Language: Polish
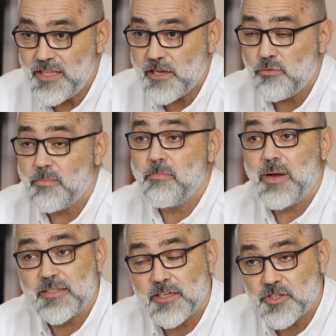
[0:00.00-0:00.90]
linię
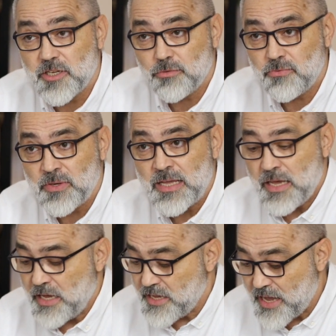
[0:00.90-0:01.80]
masażerów.
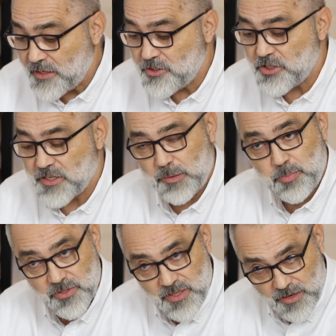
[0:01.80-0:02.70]
Ja
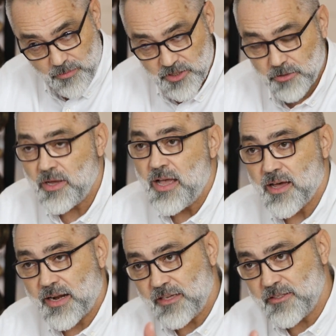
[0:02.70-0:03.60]
dzisiaj postaram się
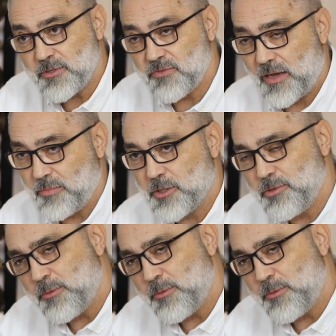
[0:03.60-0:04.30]
razem z Wami,